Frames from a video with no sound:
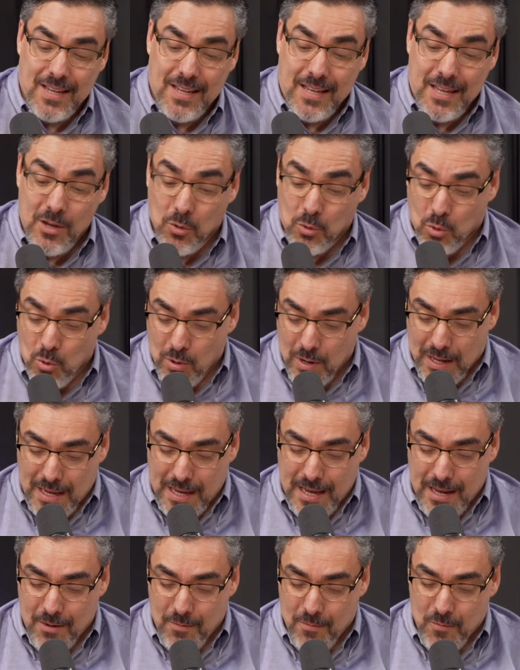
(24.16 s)
E eu estou
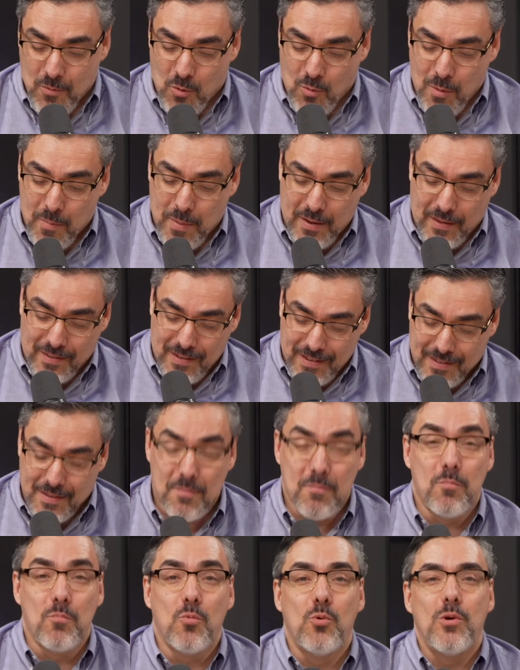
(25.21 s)
aqui com uma presença
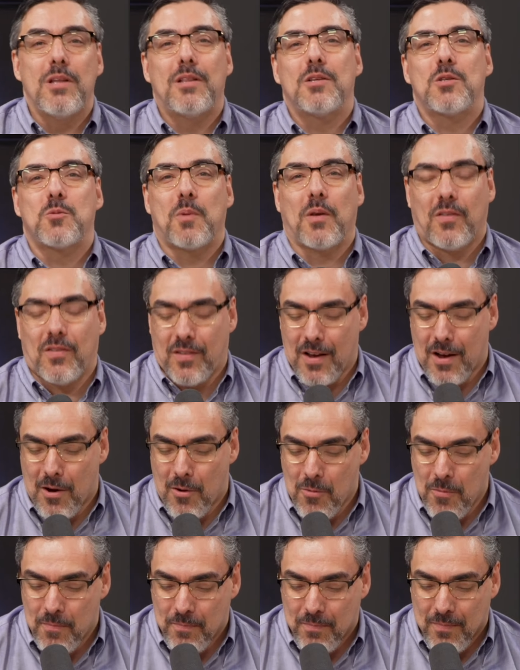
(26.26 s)
muito
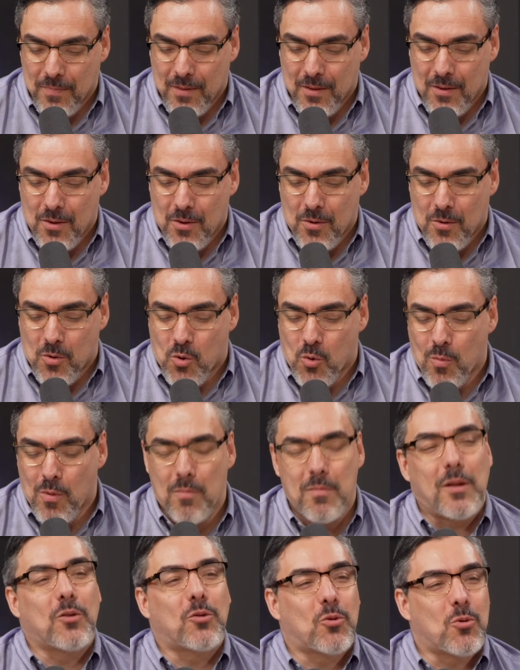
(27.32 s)
especial, com
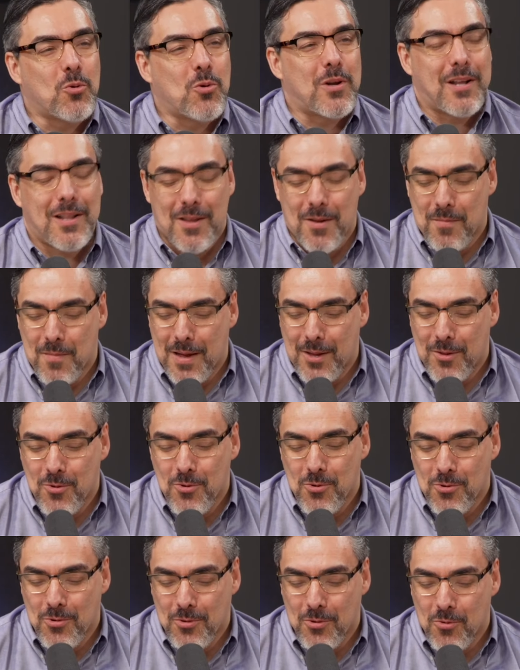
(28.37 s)
uma mentora também
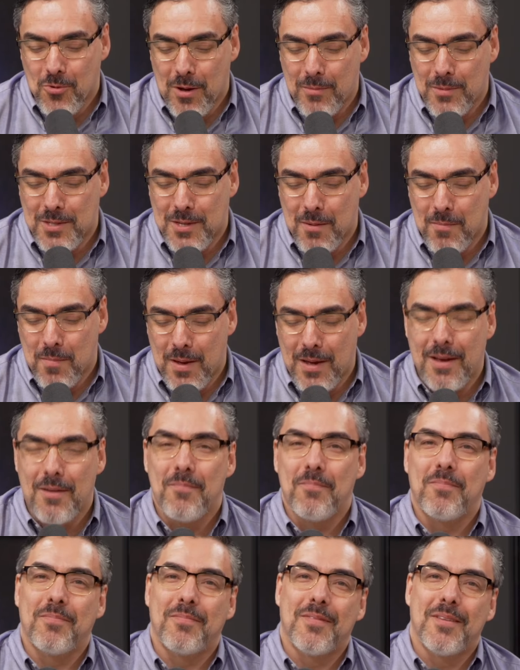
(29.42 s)
do, do MCP.
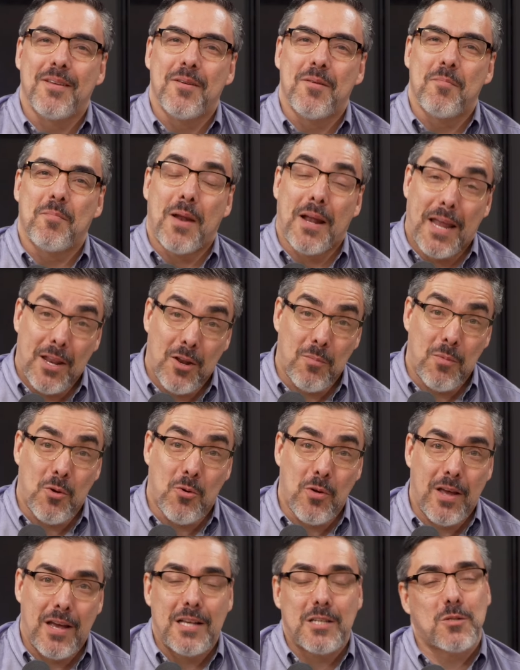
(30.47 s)
Para quem não me
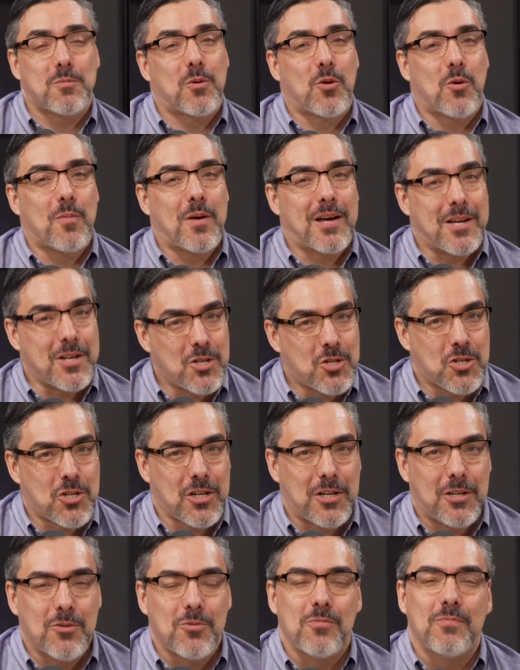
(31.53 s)
conhece, meu nome é
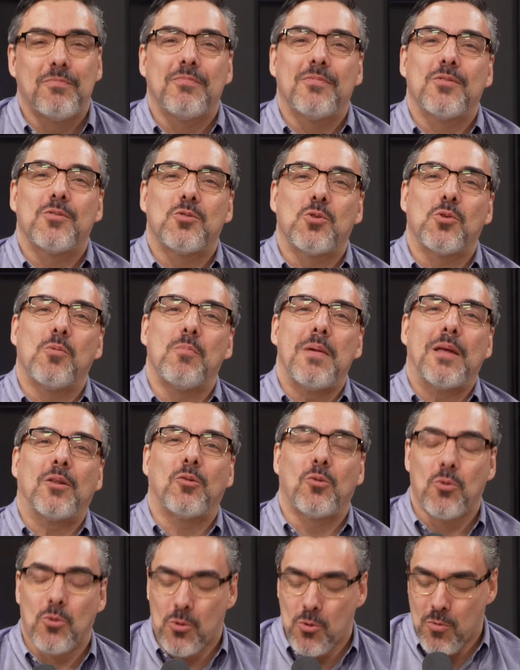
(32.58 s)
Cristiano, sou
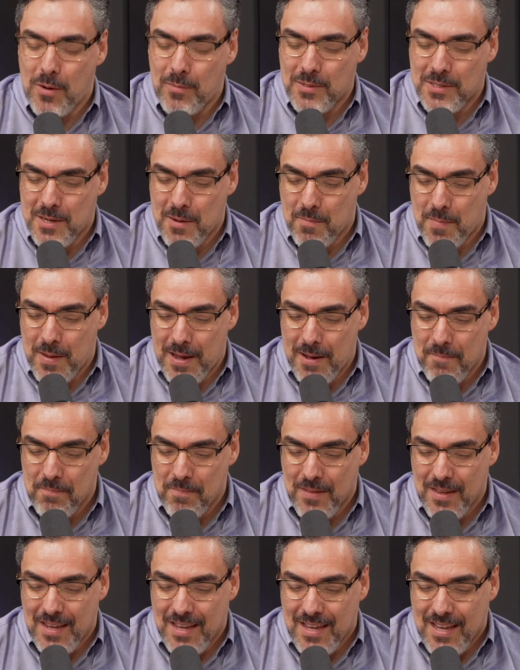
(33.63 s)
mentor do MCP
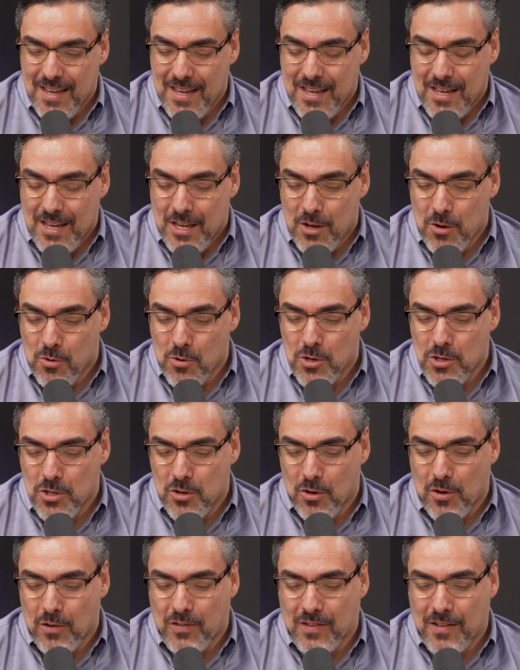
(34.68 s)
e hoje
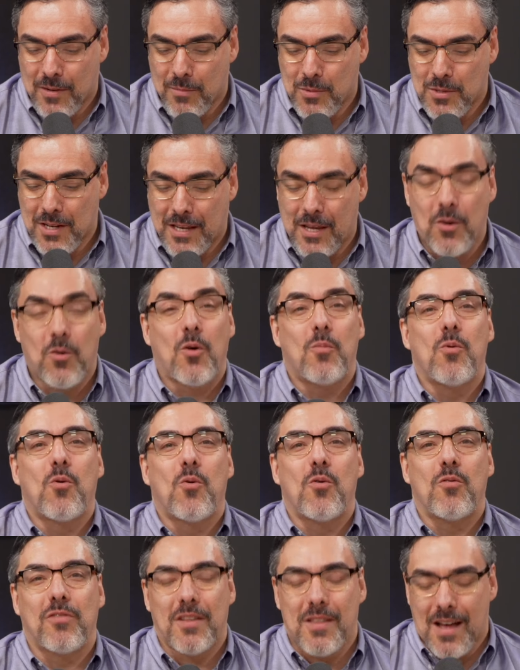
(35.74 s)
nós estamos aqui como
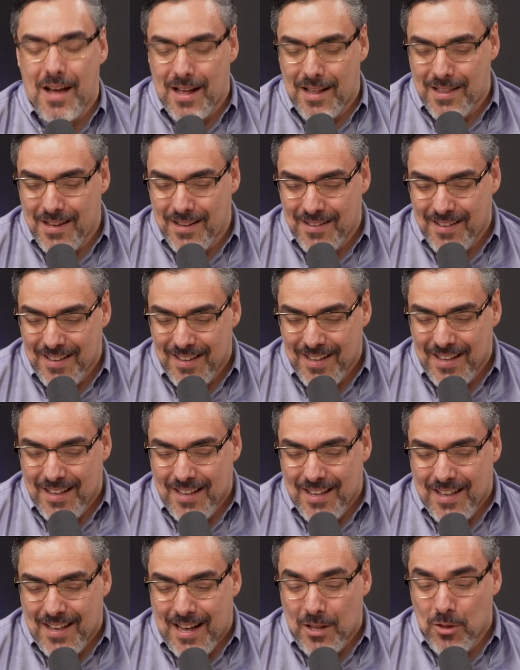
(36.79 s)
convidada
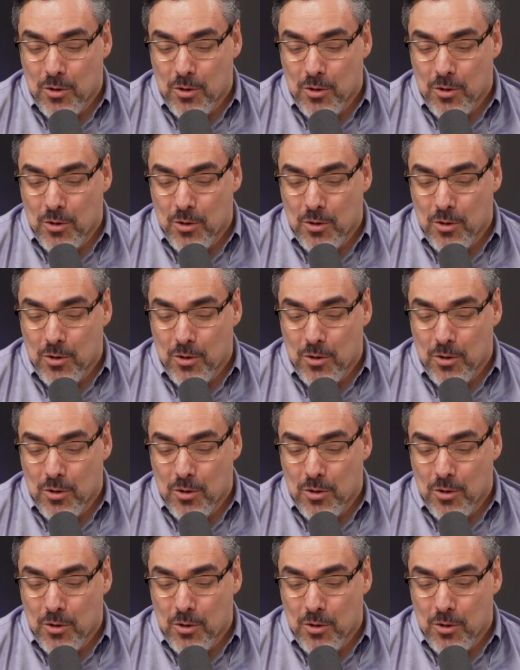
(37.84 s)
a